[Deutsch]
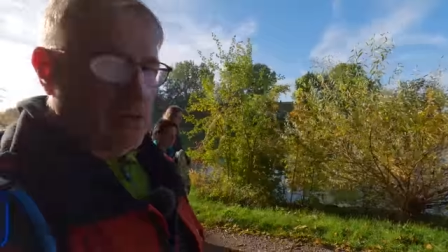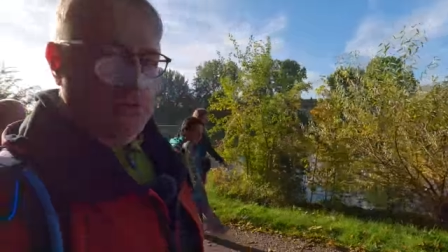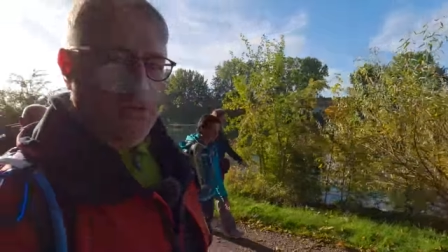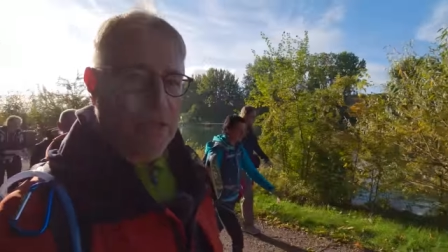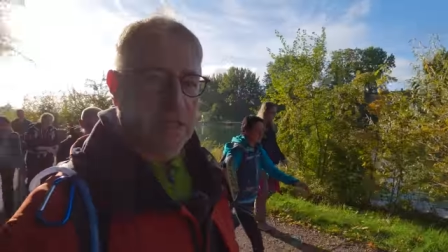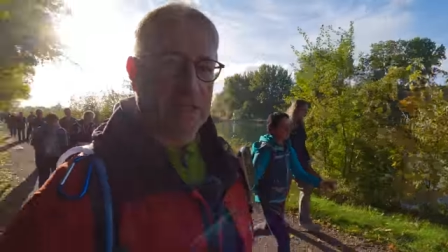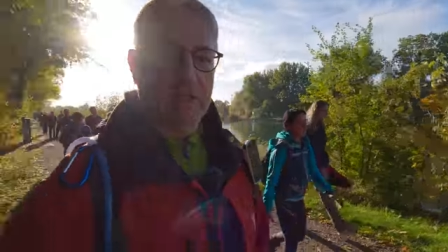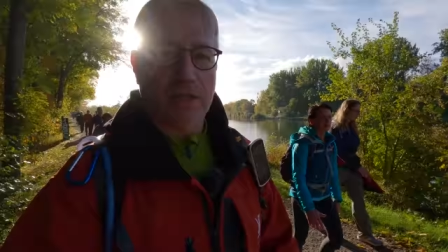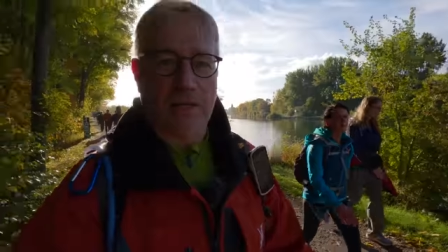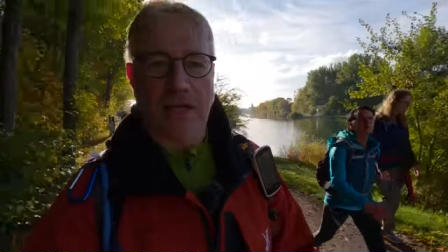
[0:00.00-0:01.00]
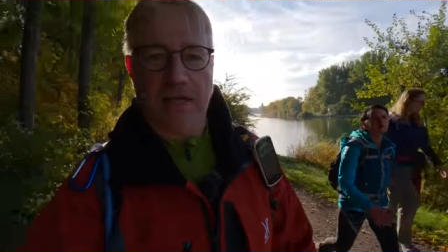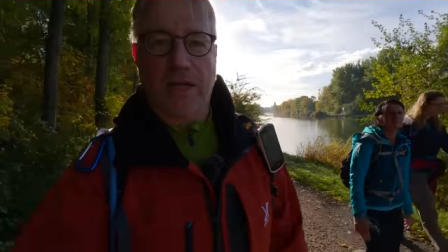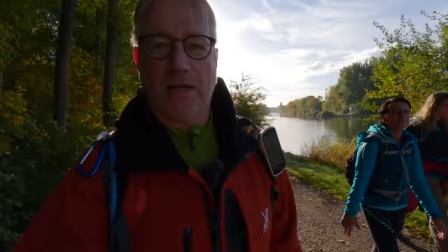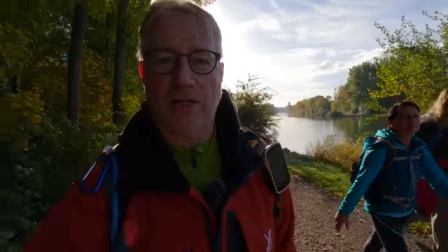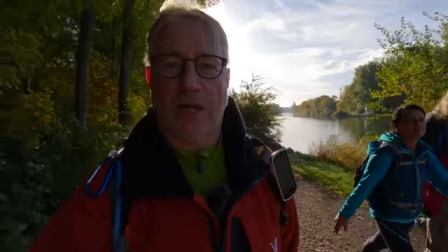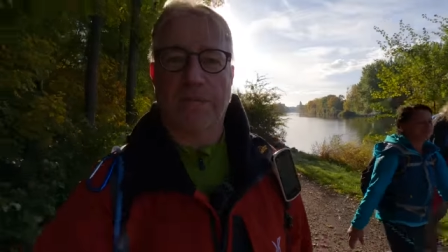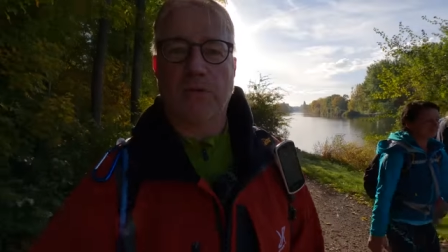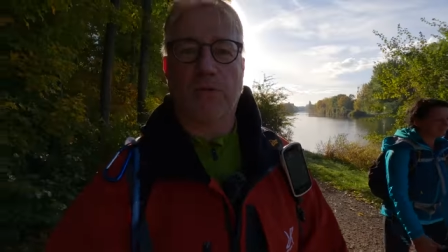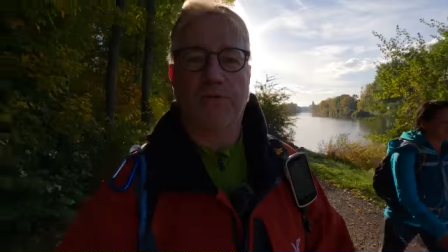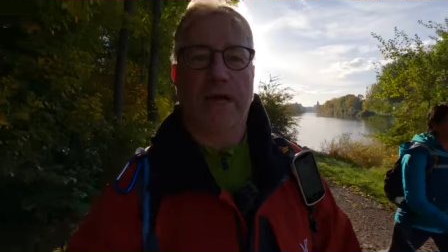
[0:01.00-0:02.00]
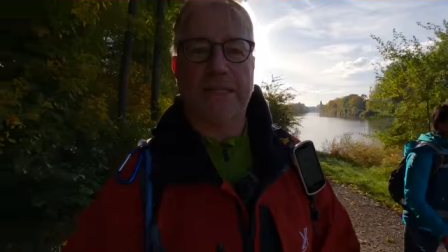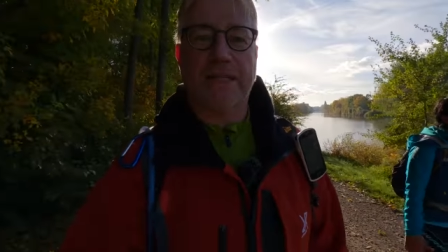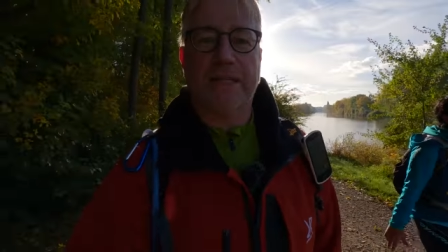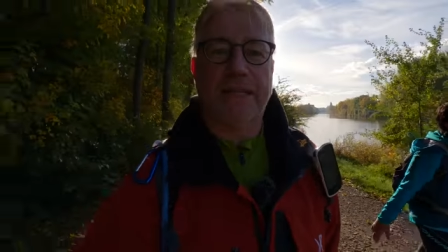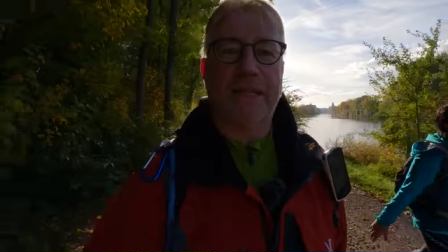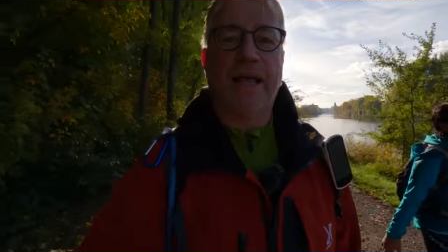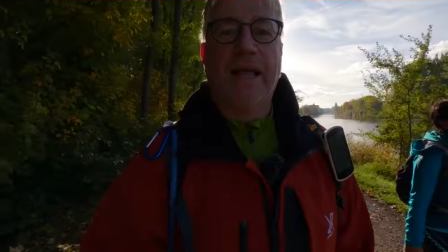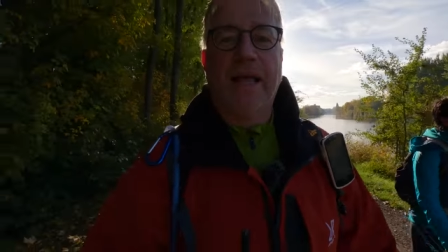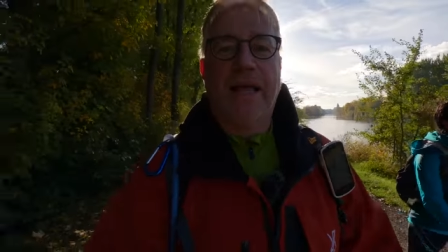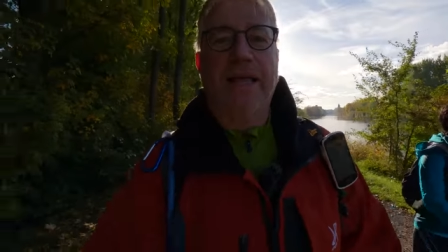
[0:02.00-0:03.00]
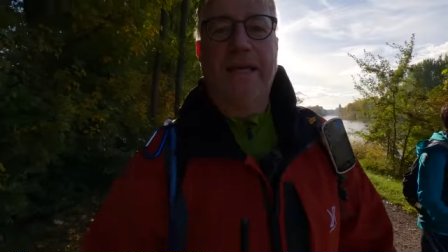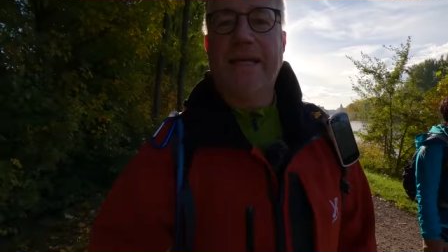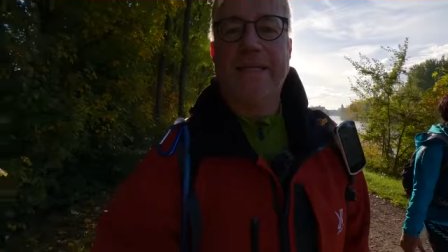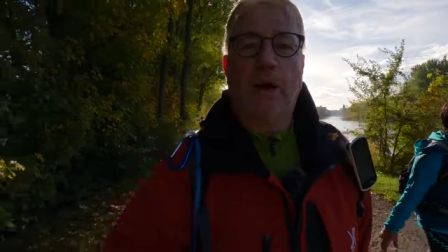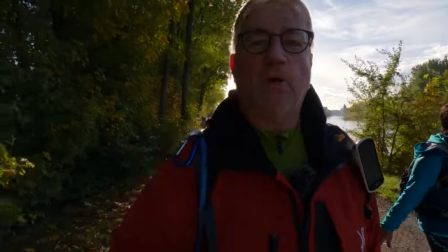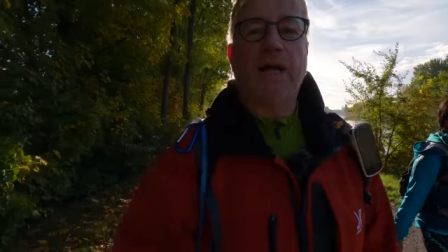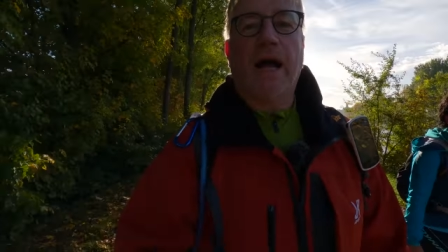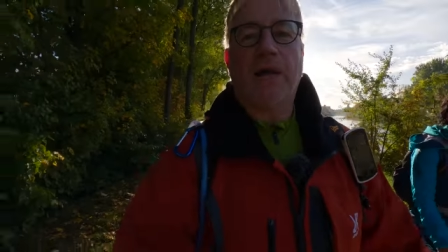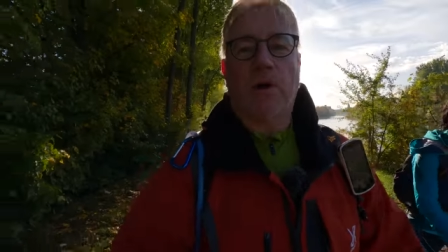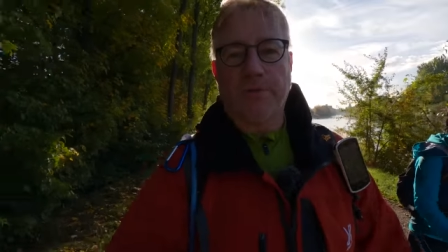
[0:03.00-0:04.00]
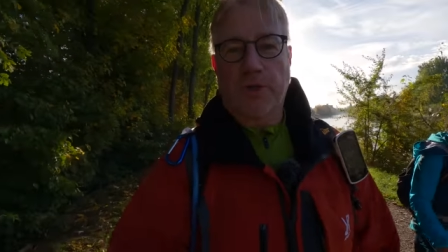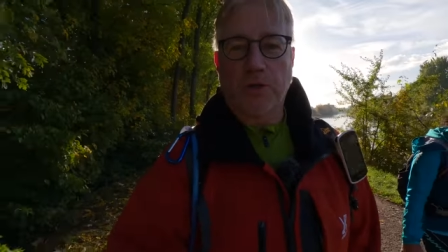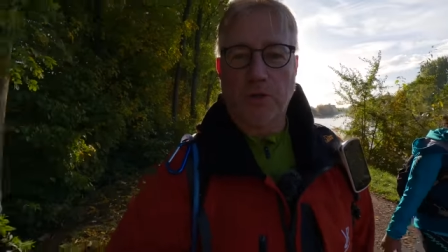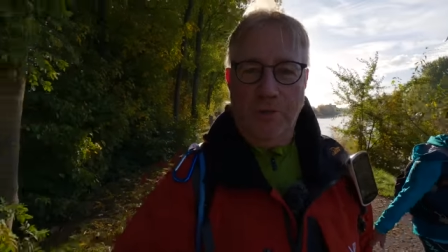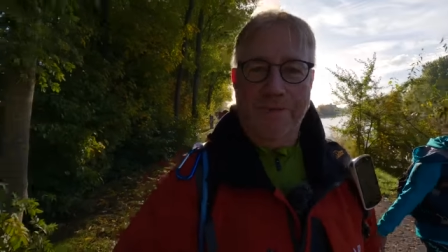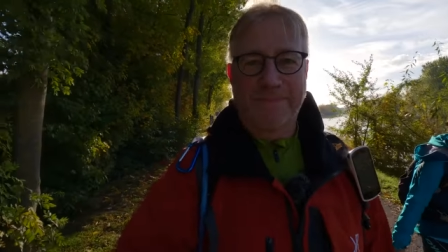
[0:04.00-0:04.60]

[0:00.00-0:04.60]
Hannover, Linde, Kanal, Schlag mich tot, weiß ich nicht. Äh, ist ja auch egal, Hauptsache schön.